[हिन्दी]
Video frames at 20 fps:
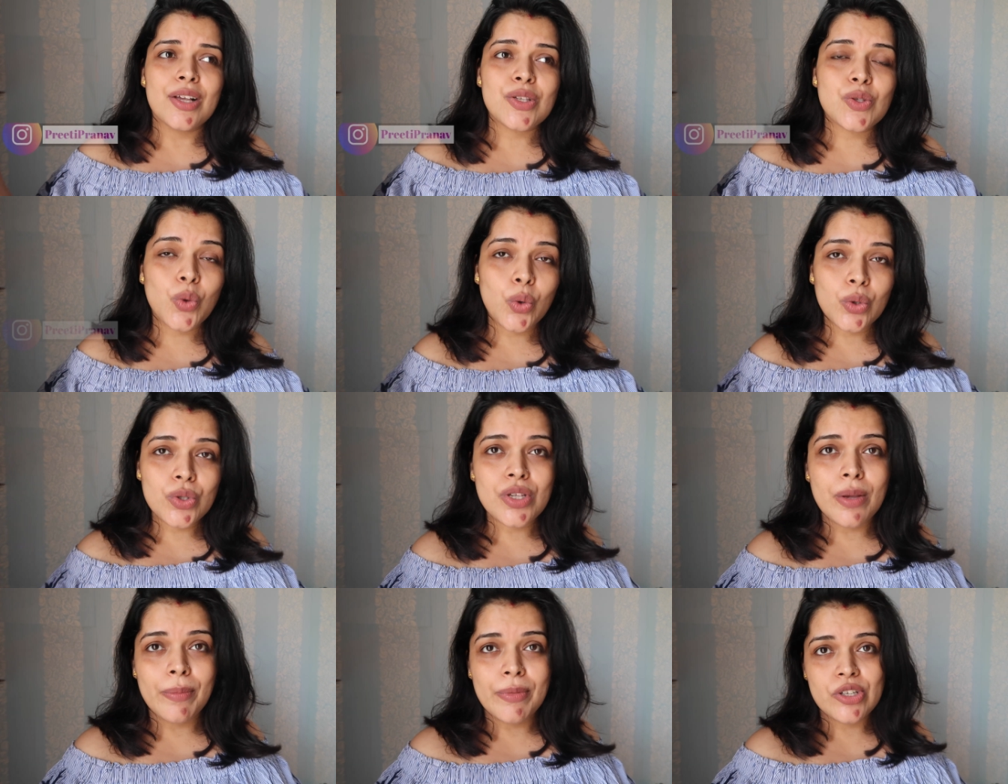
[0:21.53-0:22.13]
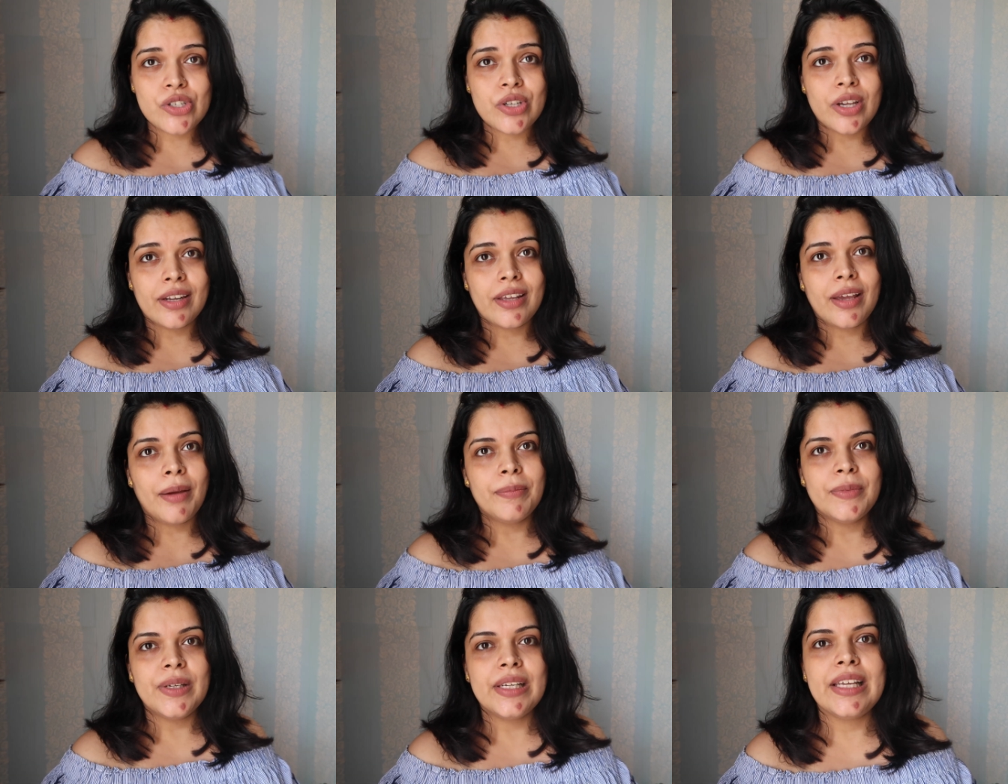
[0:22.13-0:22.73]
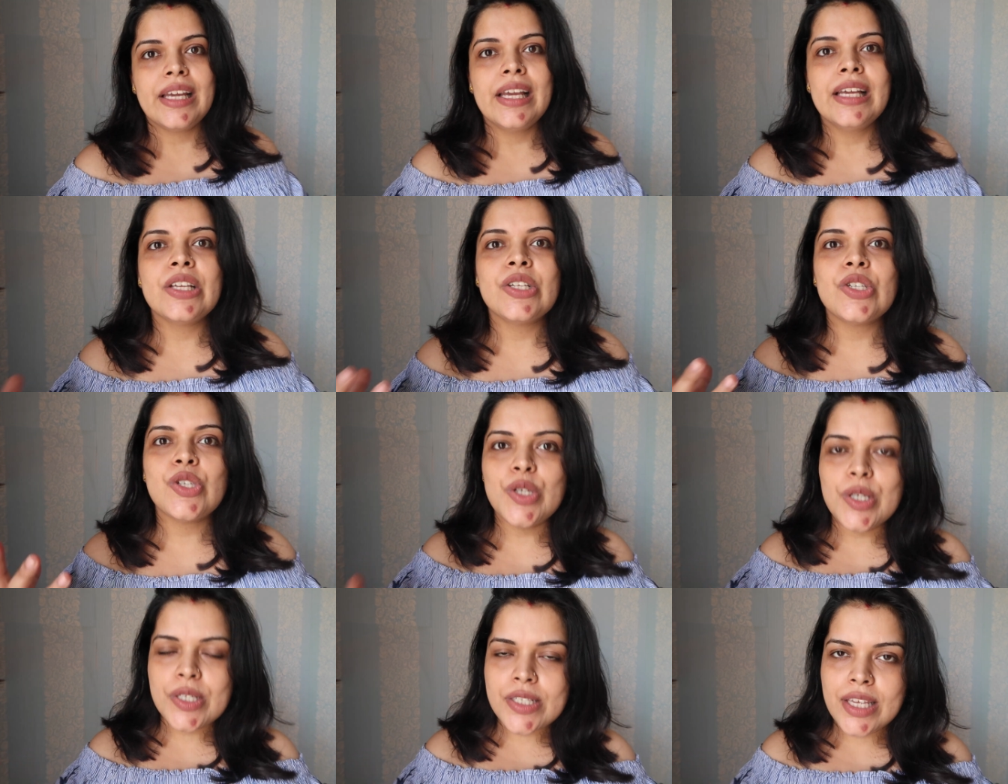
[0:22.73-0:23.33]
सोच समझ करके अपने लिए
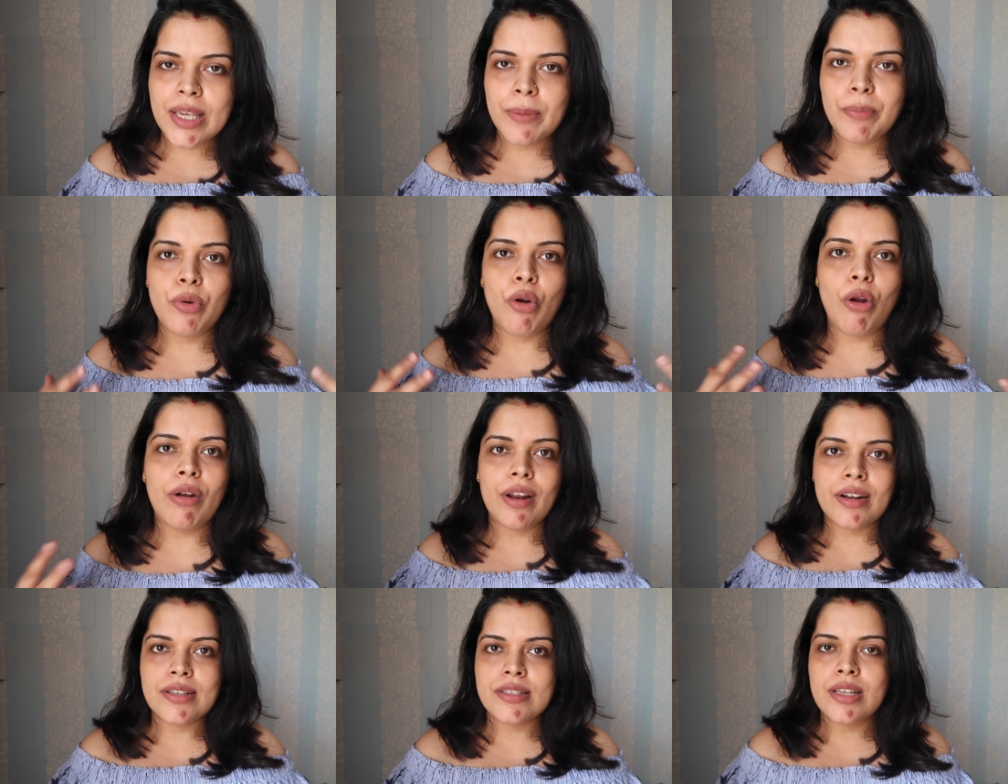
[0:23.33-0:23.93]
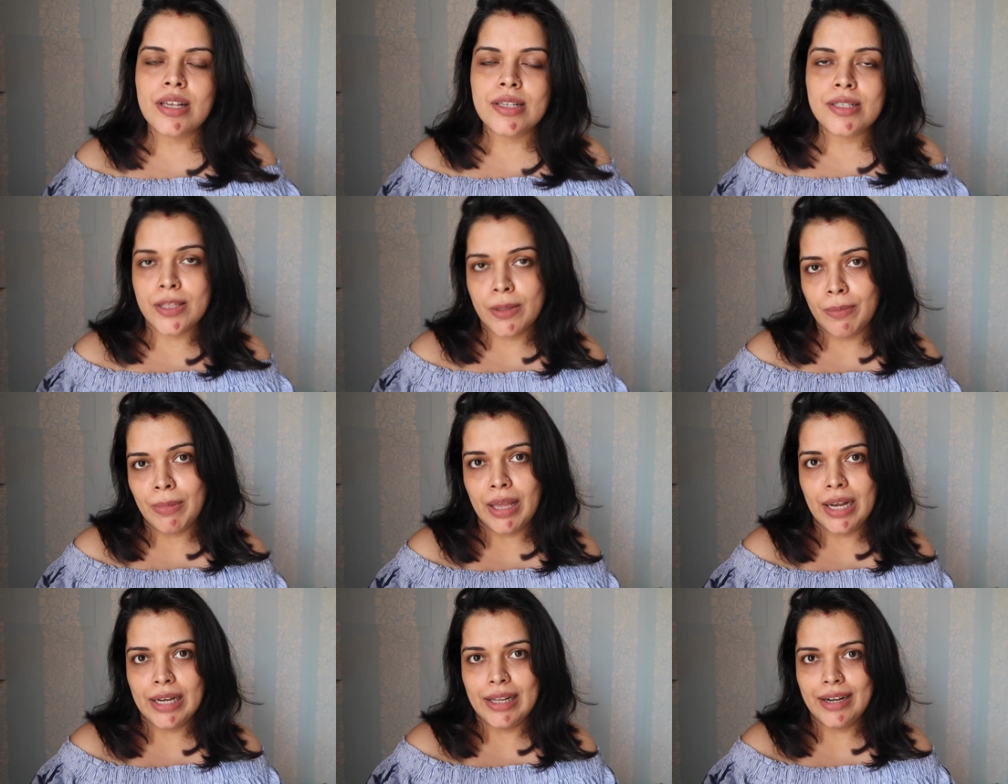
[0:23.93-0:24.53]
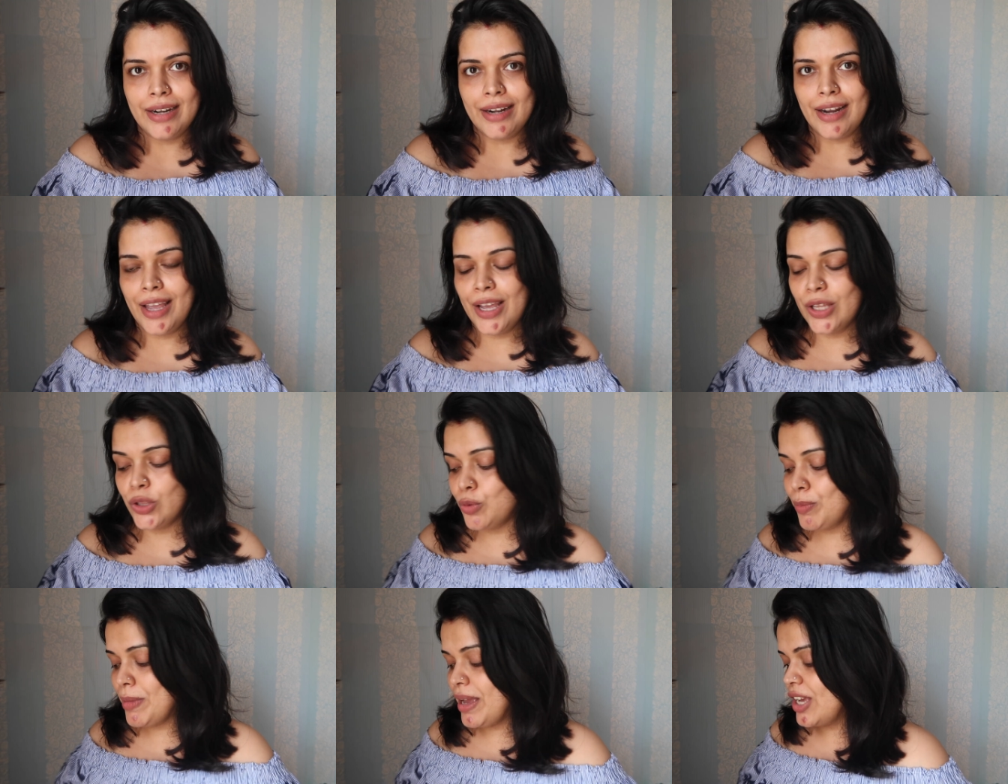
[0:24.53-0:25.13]
चीज़ें प्रोडक्ट्स इस्तेमाल करना
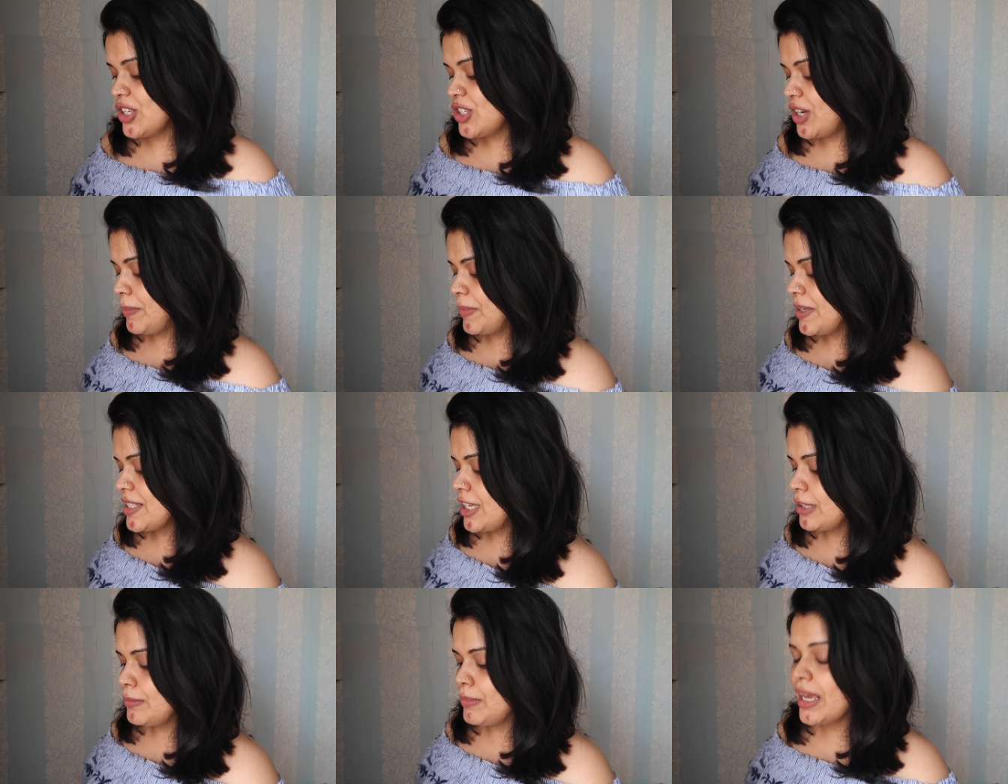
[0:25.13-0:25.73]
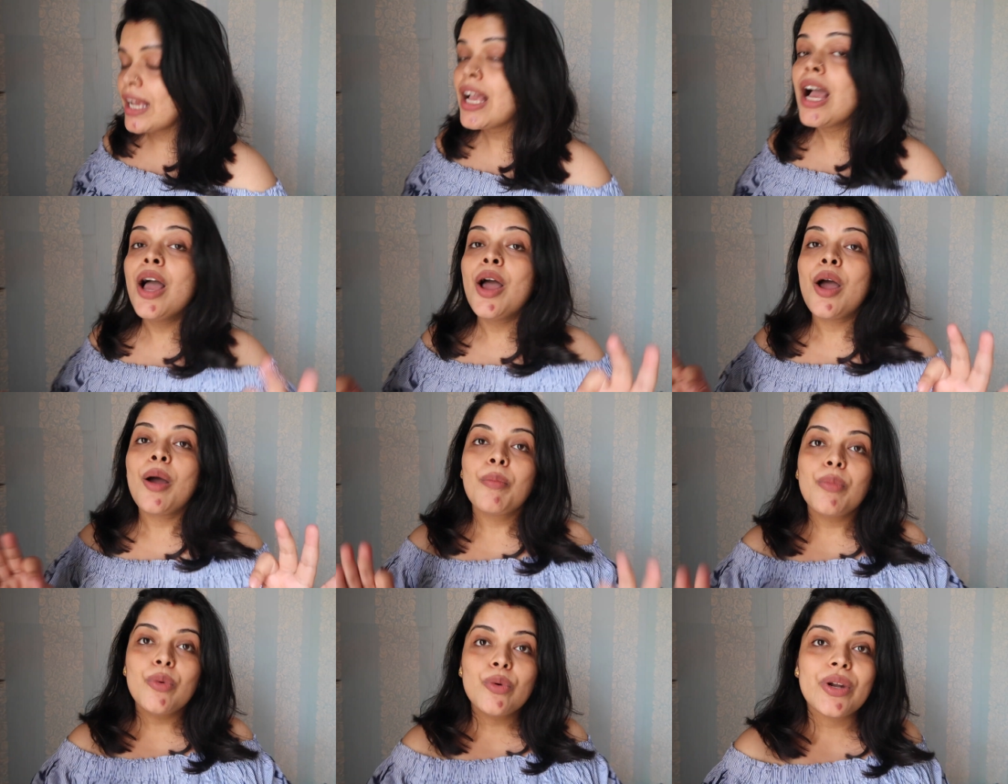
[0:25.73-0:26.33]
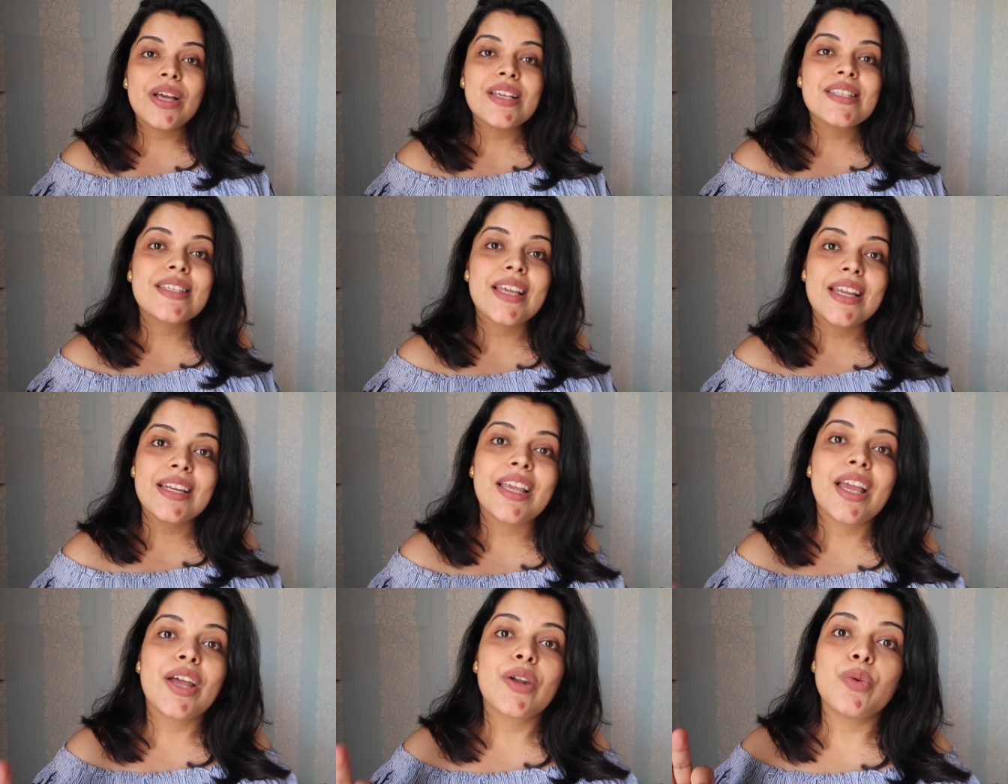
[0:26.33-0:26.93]
है तो मैं आज आपके साथ में एक पूरा
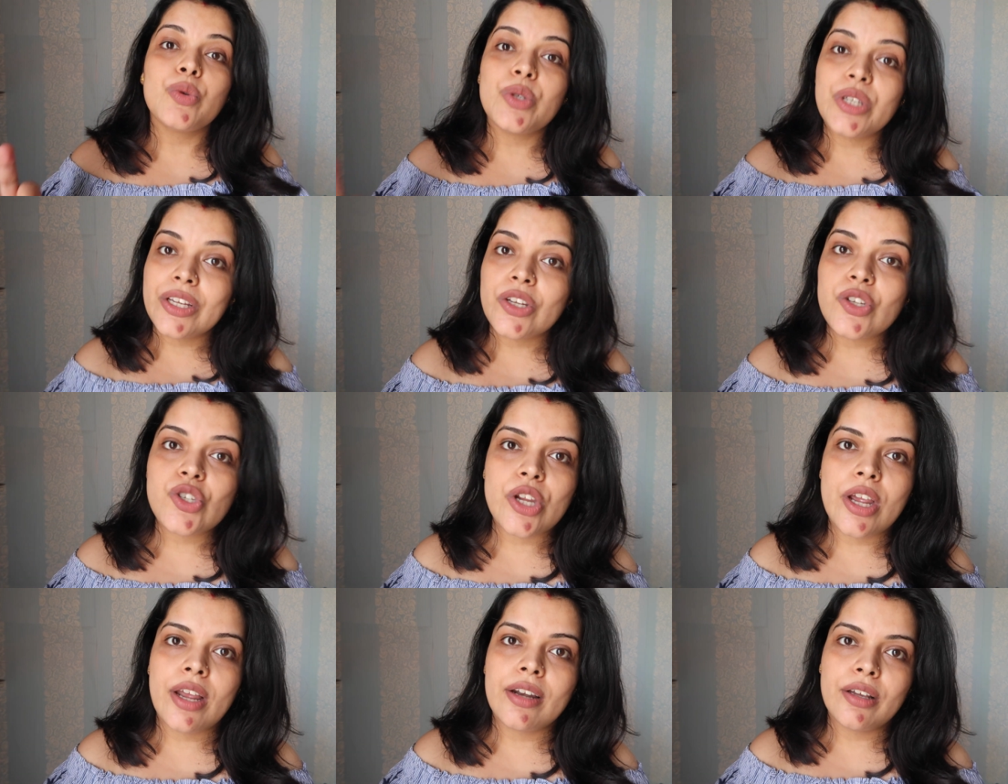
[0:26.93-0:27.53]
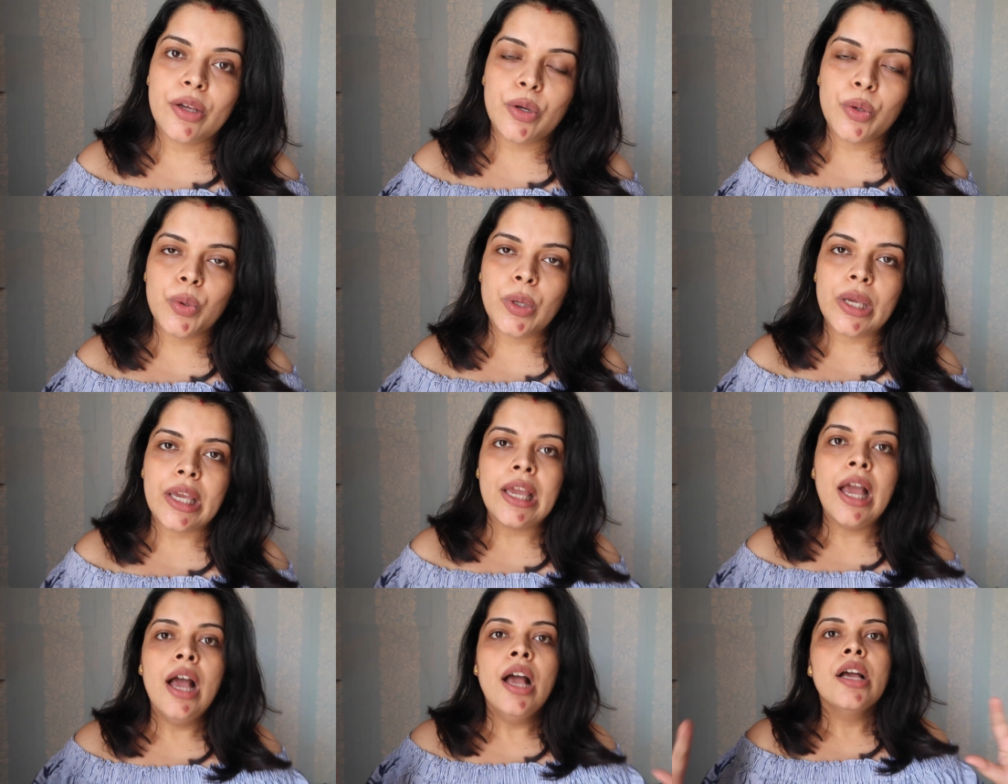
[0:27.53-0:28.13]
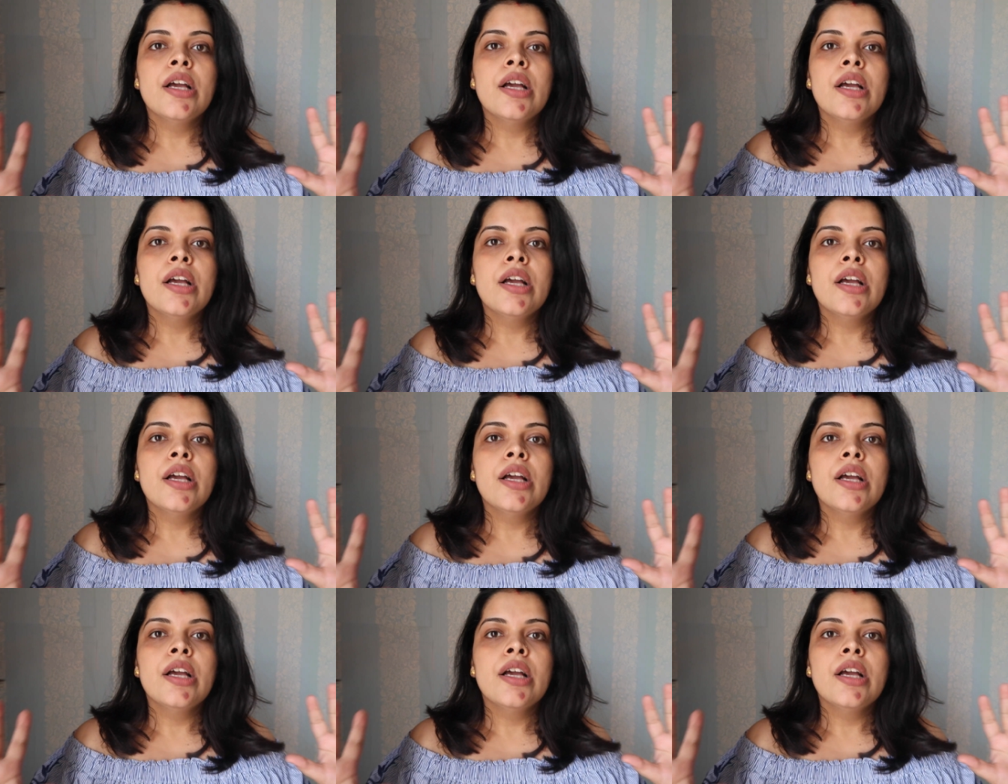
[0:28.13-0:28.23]
स्किन केयर रूटीन शेयर करूँगी